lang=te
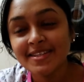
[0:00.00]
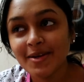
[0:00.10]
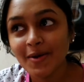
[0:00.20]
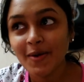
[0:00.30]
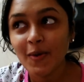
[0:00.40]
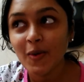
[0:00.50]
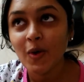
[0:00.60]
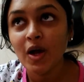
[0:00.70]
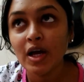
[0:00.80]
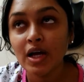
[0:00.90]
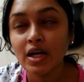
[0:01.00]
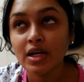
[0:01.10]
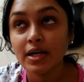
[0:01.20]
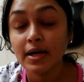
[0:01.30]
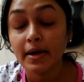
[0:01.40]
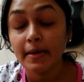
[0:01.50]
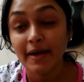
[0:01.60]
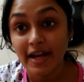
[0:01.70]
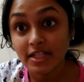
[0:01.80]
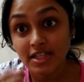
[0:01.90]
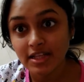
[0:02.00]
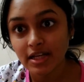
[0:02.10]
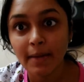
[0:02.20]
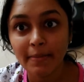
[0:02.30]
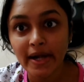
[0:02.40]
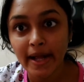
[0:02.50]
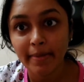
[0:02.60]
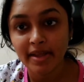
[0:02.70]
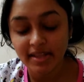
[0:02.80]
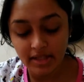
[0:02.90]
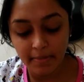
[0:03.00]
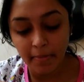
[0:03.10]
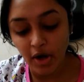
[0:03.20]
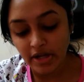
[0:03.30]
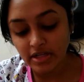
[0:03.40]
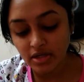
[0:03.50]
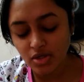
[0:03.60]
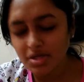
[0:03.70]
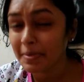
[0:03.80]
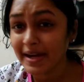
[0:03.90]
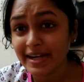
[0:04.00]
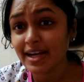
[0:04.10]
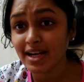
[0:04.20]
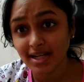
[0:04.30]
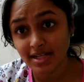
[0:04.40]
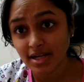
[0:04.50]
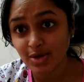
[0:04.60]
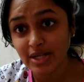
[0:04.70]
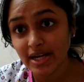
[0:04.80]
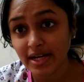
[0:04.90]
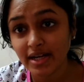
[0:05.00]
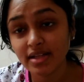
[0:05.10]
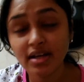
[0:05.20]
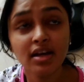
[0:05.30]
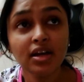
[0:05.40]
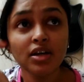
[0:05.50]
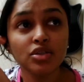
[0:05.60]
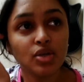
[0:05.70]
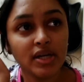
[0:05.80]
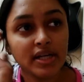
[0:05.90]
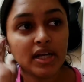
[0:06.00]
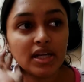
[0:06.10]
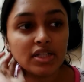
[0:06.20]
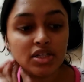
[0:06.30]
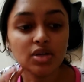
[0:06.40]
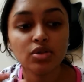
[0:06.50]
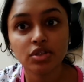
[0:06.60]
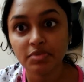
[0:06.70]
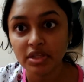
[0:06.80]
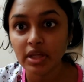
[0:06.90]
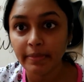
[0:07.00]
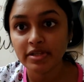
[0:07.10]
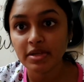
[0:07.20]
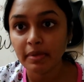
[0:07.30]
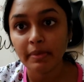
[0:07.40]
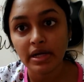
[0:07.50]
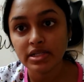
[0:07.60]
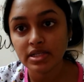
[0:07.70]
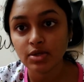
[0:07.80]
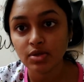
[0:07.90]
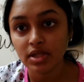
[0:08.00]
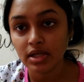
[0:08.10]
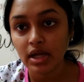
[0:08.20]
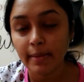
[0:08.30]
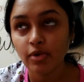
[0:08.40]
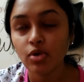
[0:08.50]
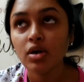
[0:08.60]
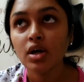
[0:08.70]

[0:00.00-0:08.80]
సో మా లంచ్ అయితే కంప్లీట్ అయిపోయింది నేను మార్నింగ్ కొంచెం లేట్గా లేచాను సండే కదా సో లేట్గా లేచినా కొంచెం తిందామని చెప్పి బ్రెడ్ చేసుకుని తిన్నాము